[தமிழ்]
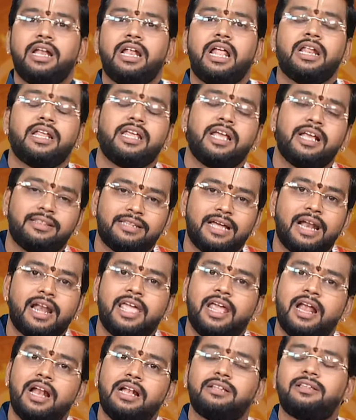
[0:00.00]
நிறைய
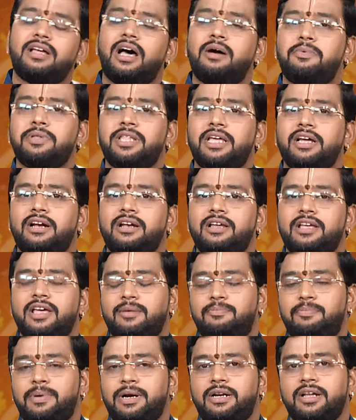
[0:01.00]
தடைகள் தாமதங்கள்
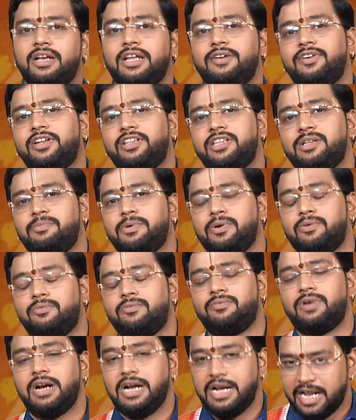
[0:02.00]
ஏற்பட்டு நிவர்த்தி பெறும்
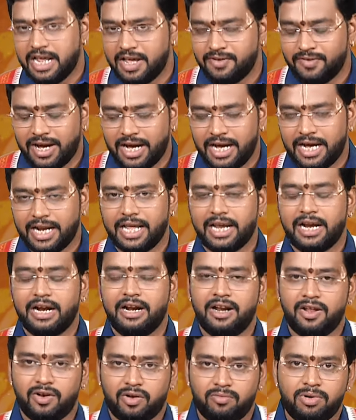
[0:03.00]
வண்டி
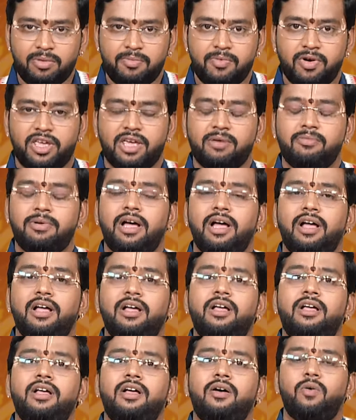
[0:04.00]
வாகனங்களில் ரொம்ப முக்கியமாக
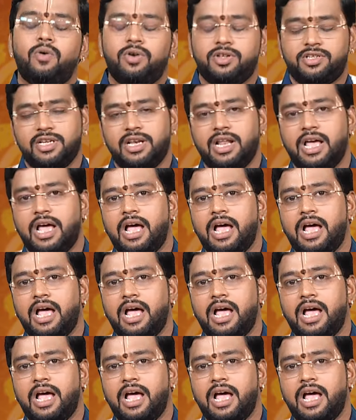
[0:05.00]
ஒரு சில